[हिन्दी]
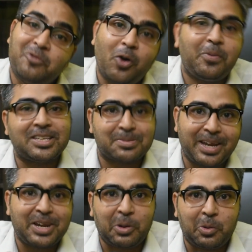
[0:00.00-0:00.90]
वो भी
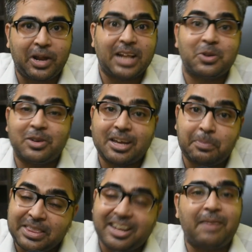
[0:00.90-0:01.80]
इसमें इंक्लूड है
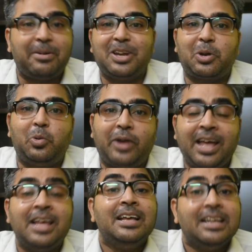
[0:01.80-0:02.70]
2015 भी इंक्लूड
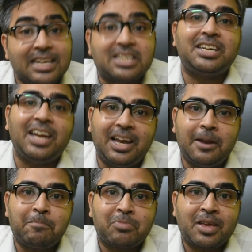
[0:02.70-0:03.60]
है स्टिल